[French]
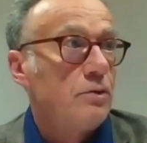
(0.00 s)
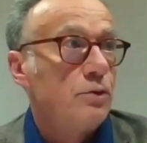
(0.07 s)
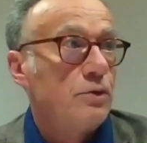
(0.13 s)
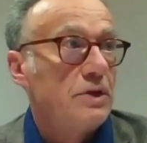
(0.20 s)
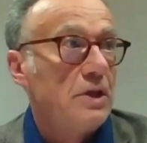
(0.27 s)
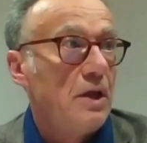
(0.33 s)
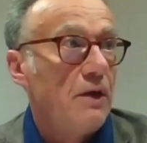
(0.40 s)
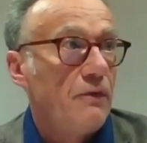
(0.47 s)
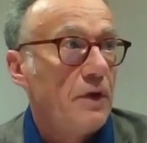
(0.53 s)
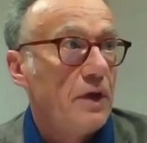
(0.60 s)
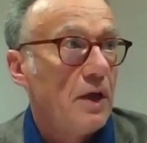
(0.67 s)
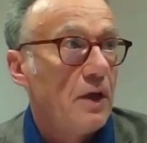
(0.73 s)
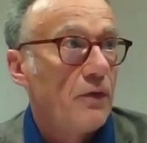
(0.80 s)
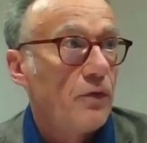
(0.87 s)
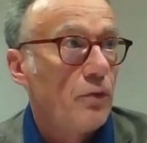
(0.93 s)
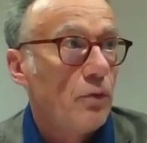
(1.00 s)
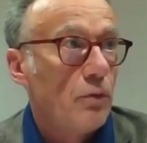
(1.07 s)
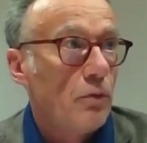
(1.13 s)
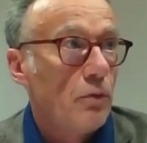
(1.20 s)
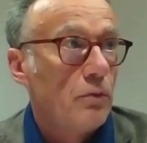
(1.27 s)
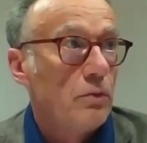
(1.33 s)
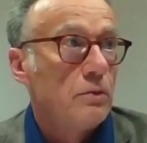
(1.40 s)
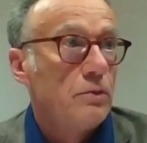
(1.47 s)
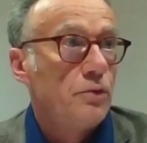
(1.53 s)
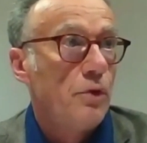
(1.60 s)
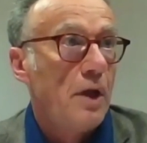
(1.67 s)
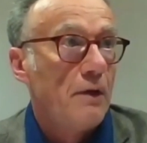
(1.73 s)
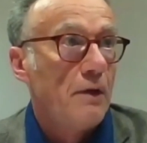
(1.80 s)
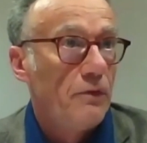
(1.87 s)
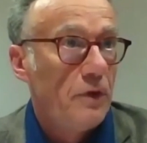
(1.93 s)
de signification de
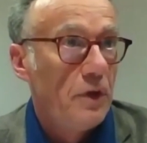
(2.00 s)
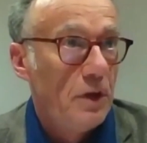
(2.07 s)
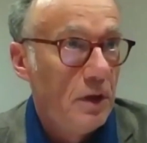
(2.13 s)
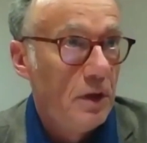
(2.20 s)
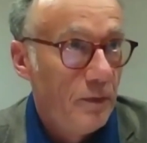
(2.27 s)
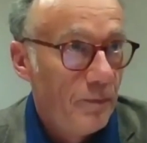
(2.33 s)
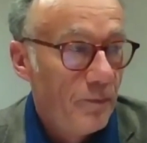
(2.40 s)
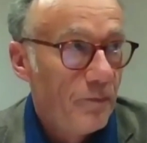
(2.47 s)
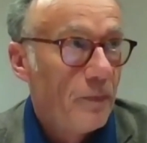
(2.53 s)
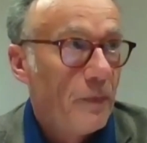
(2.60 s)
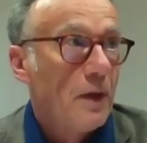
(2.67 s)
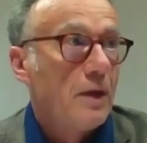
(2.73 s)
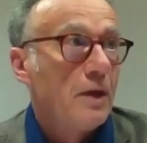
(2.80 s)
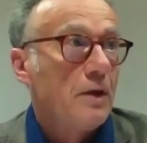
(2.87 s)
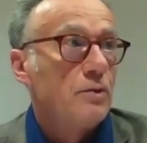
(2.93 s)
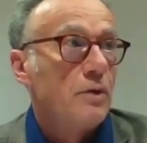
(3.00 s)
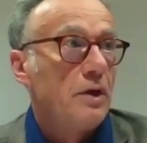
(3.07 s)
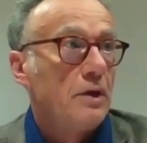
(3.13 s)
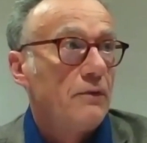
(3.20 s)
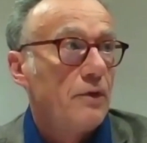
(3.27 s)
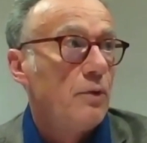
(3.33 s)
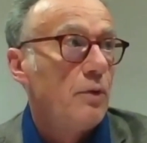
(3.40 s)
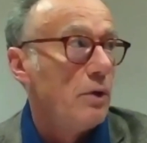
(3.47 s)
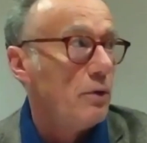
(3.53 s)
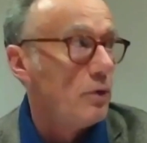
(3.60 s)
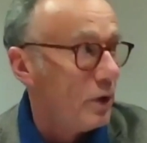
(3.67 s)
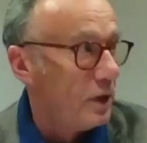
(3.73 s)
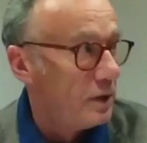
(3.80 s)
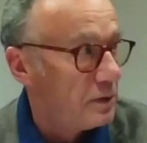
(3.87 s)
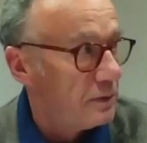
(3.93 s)
la vie, qu'elle soit individuelle ou
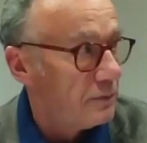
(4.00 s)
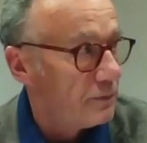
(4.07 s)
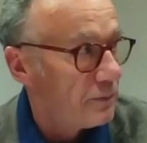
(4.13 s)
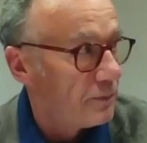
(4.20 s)
collective.